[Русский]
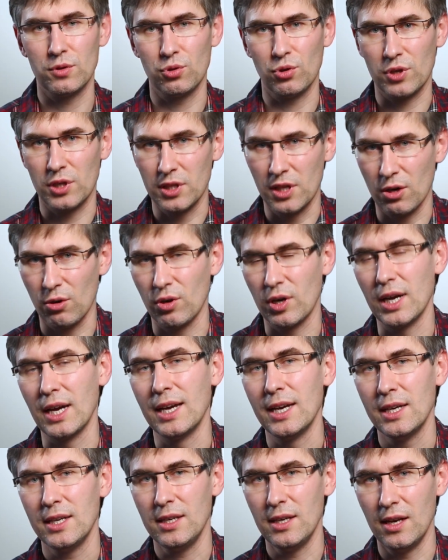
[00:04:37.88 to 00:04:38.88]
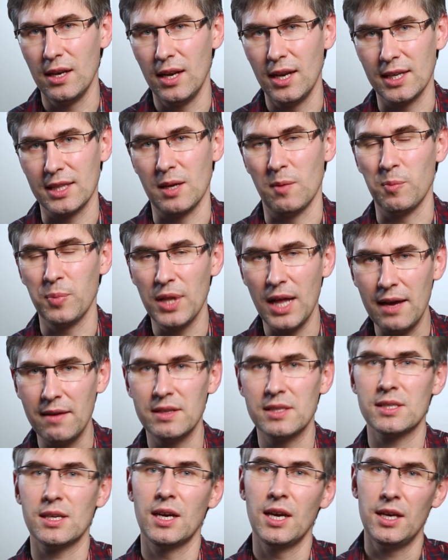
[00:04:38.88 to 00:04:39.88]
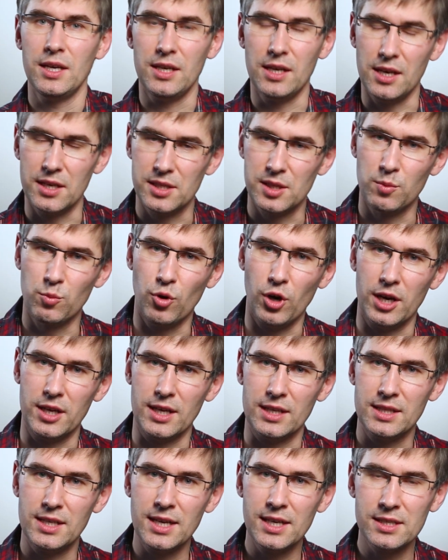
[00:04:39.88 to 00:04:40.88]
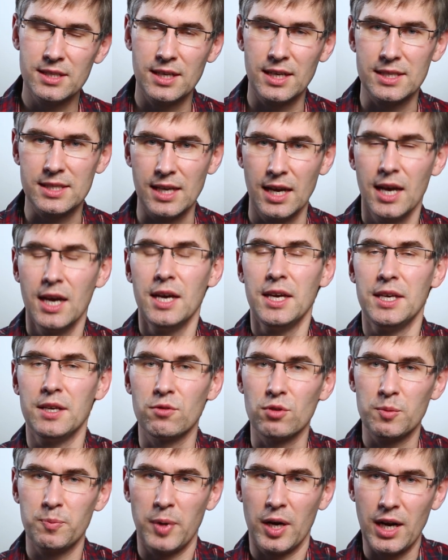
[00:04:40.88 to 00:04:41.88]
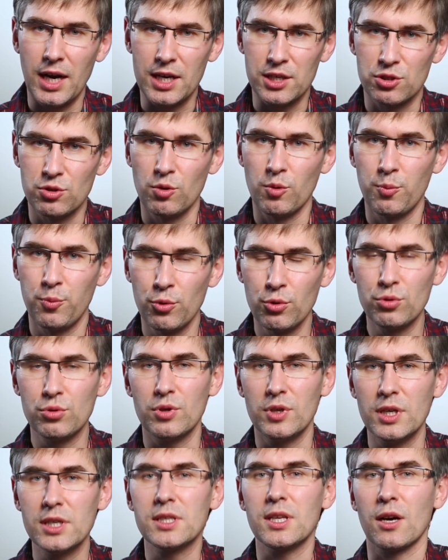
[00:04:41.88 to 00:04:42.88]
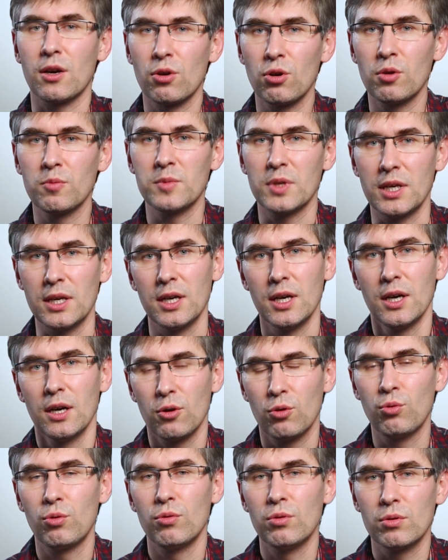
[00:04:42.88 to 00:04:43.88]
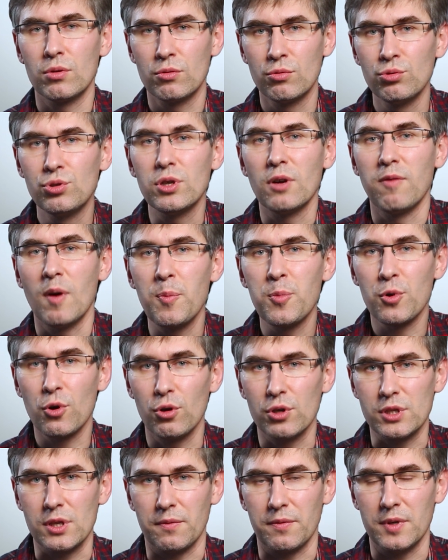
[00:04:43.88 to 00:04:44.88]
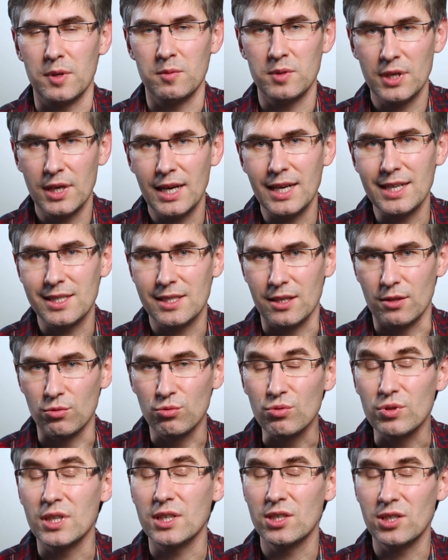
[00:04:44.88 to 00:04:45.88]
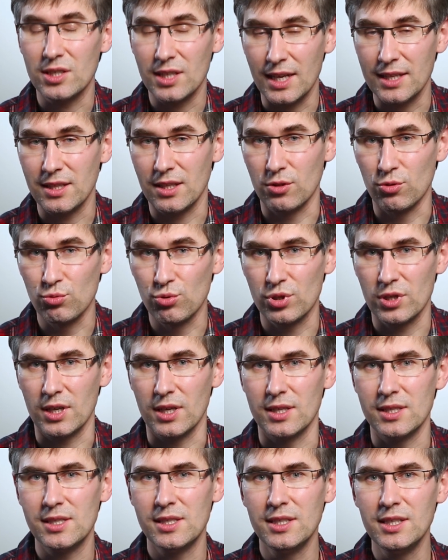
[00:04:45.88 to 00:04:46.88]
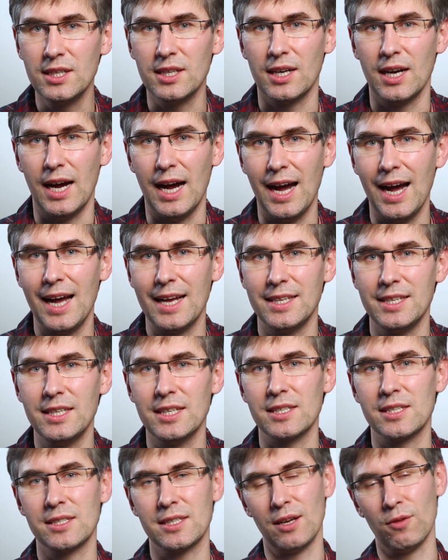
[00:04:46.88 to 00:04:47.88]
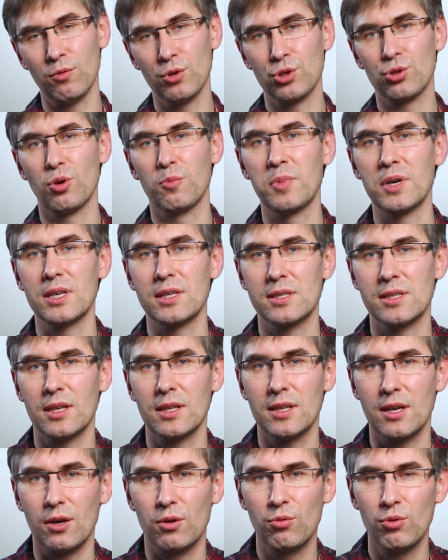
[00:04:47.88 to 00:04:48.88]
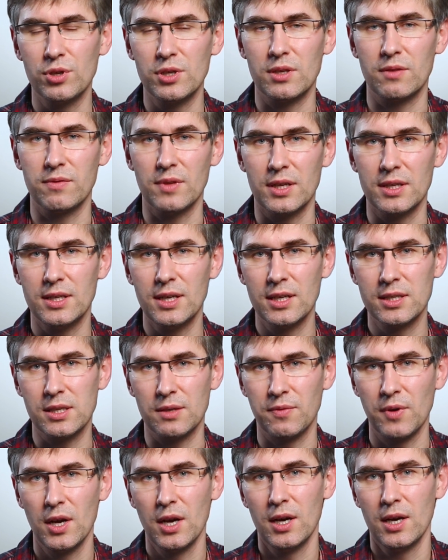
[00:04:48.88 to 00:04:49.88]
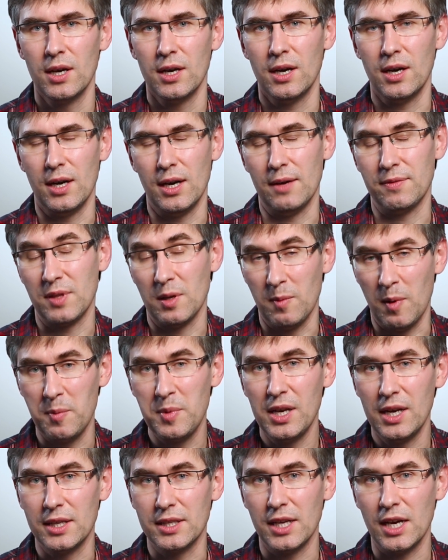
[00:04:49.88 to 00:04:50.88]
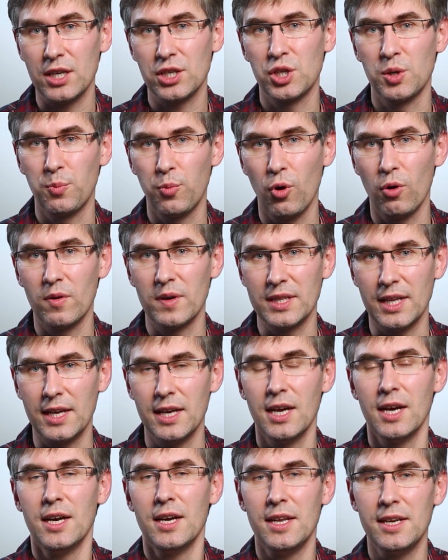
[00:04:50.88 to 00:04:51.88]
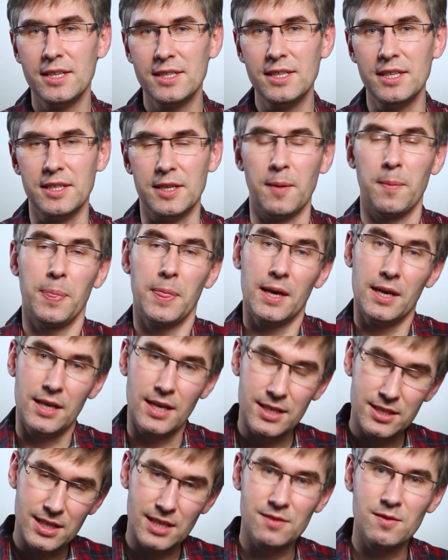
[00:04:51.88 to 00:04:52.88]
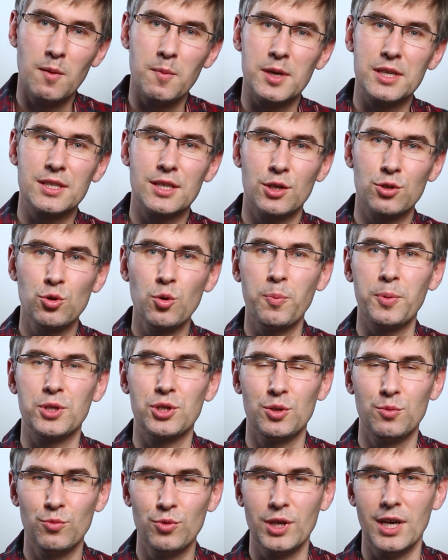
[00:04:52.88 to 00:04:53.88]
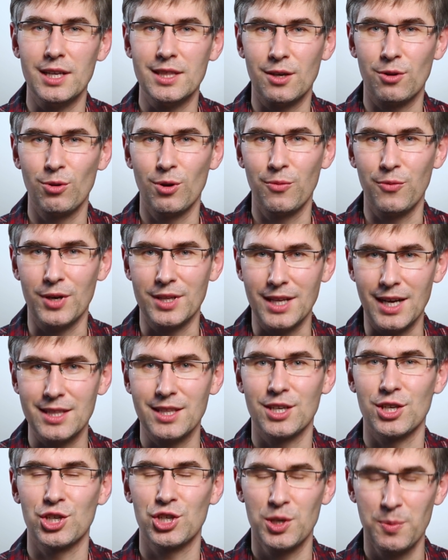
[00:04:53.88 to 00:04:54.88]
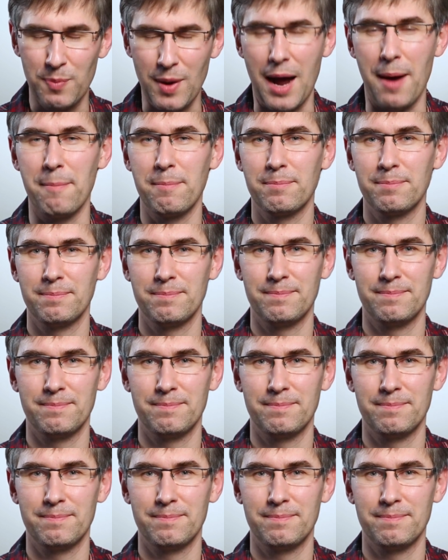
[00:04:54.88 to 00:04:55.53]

В итоге дорога или летом плавится, или зимой она трескается. И вот по каждому пункту есть огромные куча вопросов. И мне кажется, ну, начинать-то нужно с них, а не с того, чтобы задраконить владельцев а, автомобилей на шипованной резине. Я сейчас вам расскажу, почему я такой фанат шипа.